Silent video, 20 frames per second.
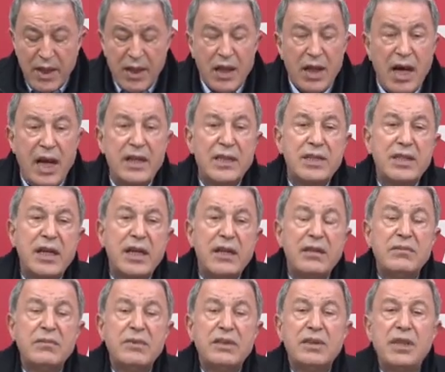Ayrıca
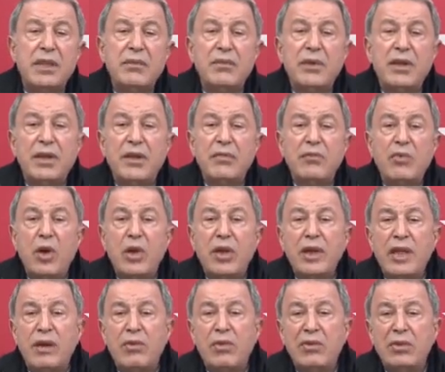bizim e,
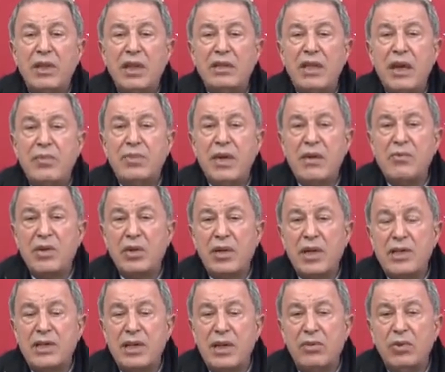bölgede bulunan, deprem
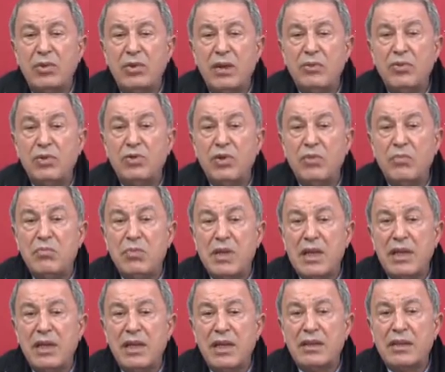bölgesinde bulunan bütün
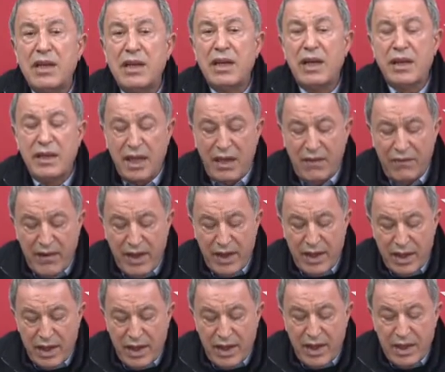birlik, karargah ve
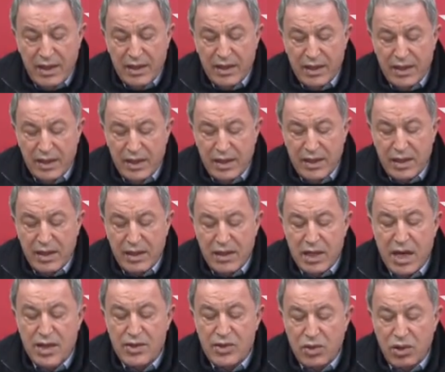e,
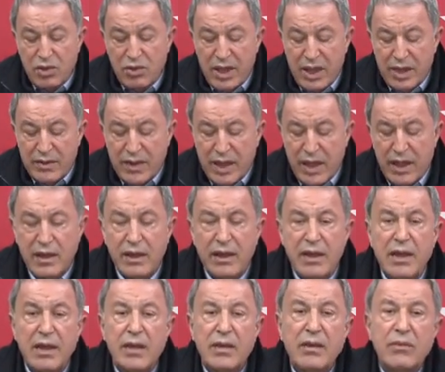garnizonları da
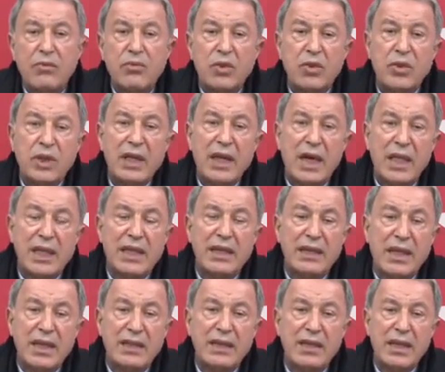buradaki
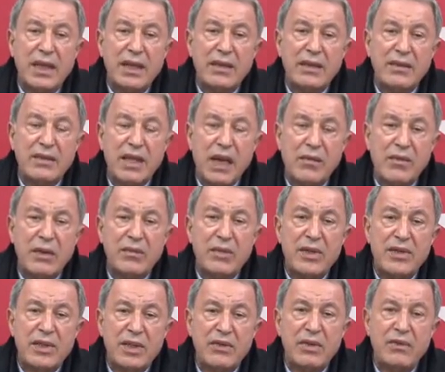alanlarda da tamamen
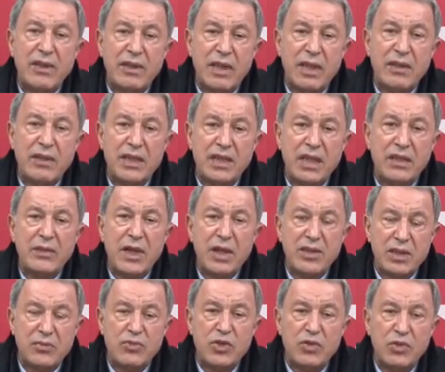sivil vatandaşlarımız
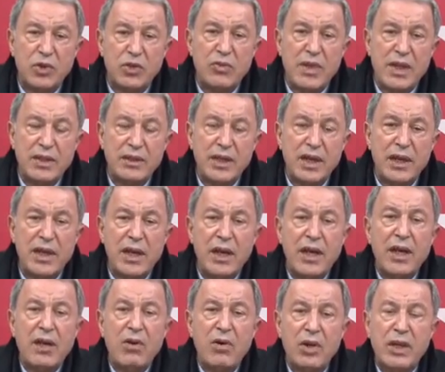açılmış bulunmakta.
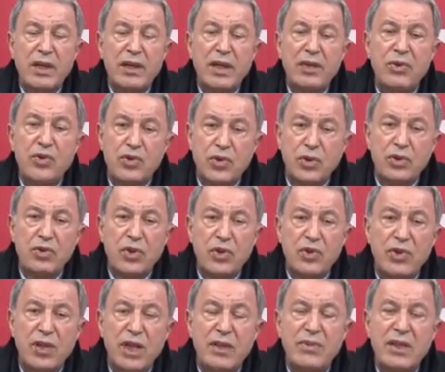Orada küçük de
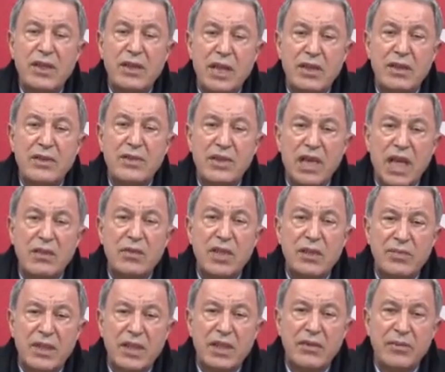olsa bir katkı sağlamak
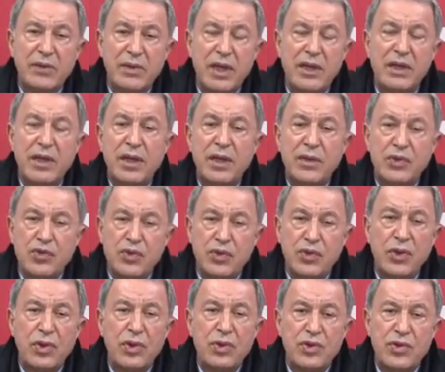bakımından
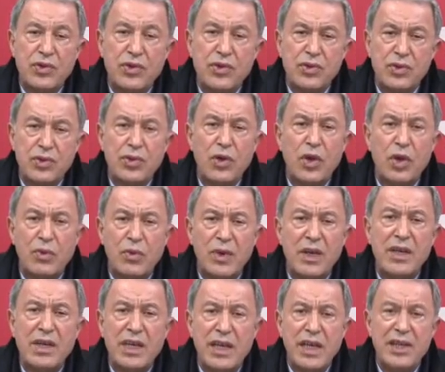su, çorba,
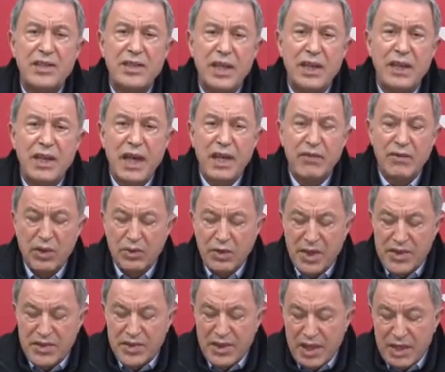yiyecek ve orada
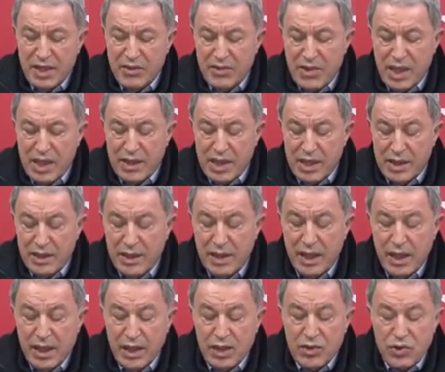istirahat imkanlarını
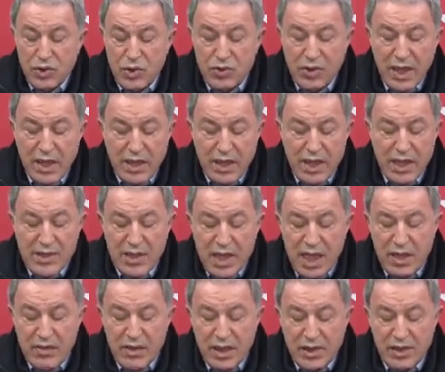sonuna kadar
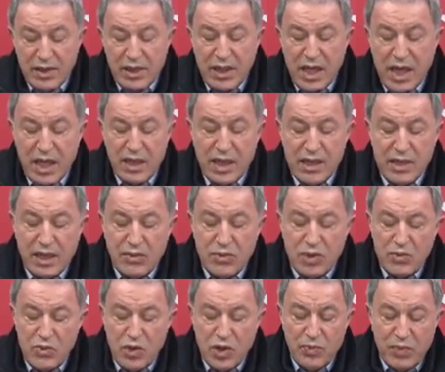sağlamak için arkadaşlarımız
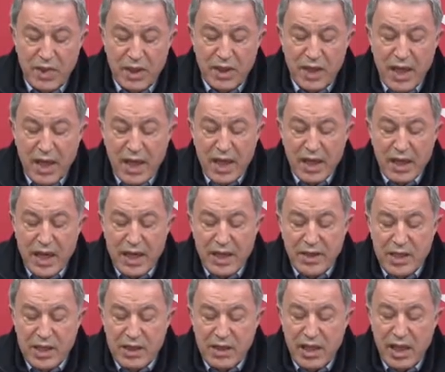büyük bir gayret
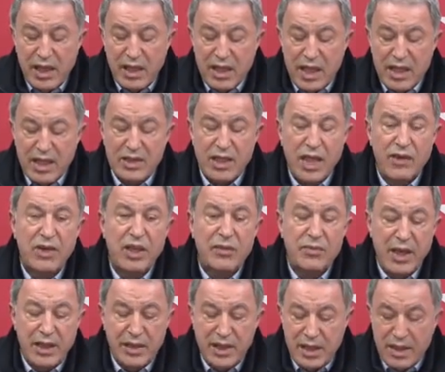içinde gayret sarf
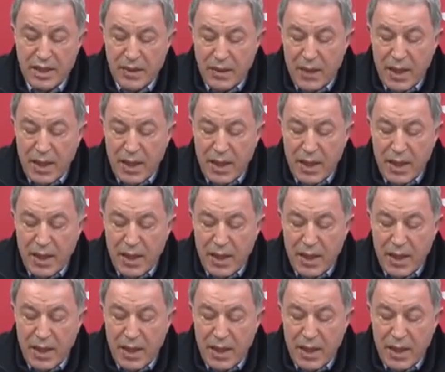etmektedir.